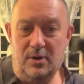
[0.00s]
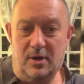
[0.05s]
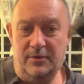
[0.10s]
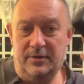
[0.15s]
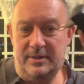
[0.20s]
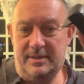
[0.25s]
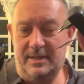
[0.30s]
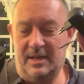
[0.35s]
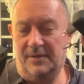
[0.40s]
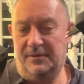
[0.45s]
en
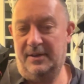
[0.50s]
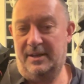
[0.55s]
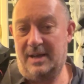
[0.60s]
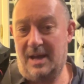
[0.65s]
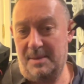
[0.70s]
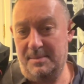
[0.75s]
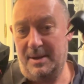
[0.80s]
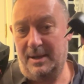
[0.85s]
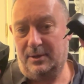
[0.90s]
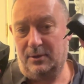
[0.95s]
fait, il a fait
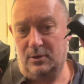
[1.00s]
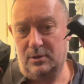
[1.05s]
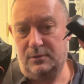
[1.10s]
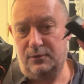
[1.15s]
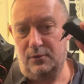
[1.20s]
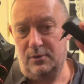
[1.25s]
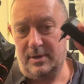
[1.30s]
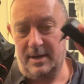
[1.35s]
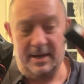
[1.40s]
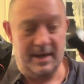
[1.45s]
cramer le
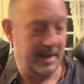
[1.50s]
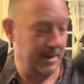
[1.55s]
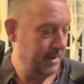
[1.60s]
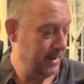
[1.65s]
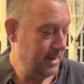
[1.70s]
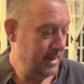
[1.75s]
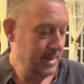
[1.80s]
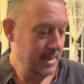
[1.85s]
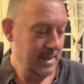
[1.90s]
transfo qui est là.